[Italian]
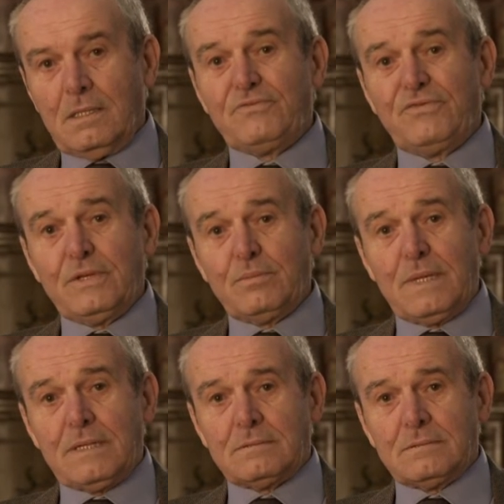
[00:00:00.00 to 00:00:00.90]
La
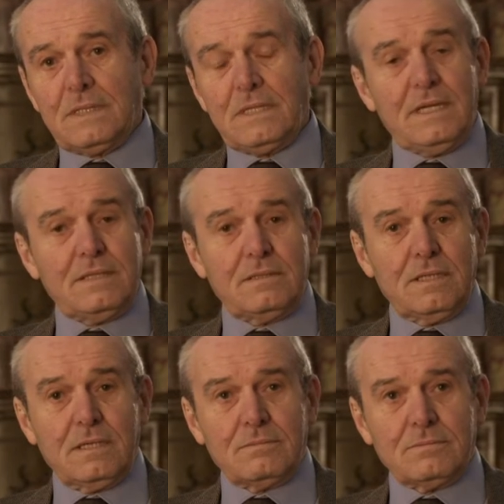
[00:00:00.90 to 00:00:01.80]
firma della
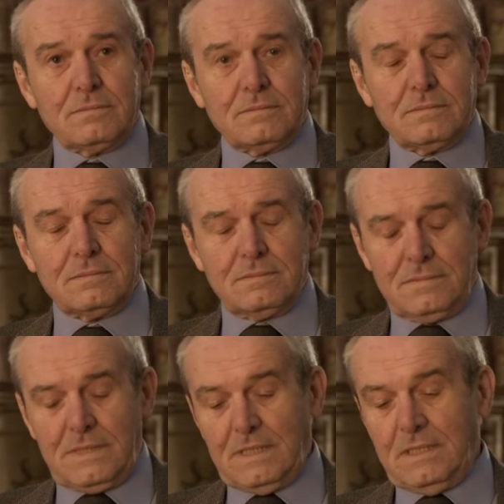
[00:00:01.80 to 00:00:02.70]
lettera
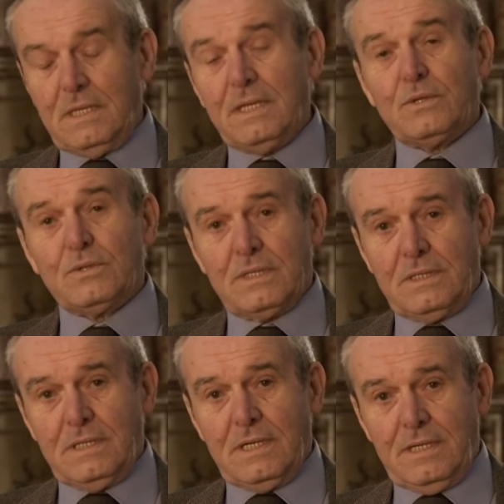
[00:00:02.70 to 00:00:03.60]
Galileo
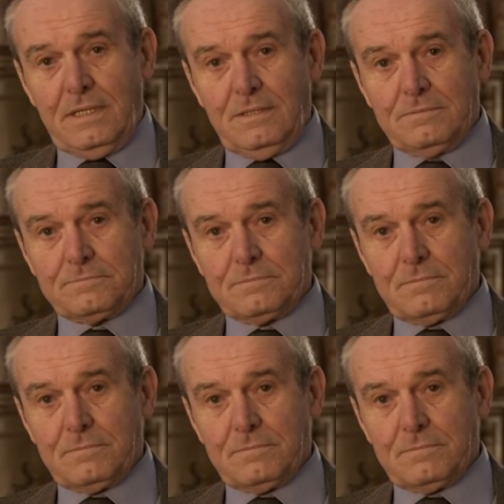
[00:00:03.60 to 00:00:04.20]
Galilei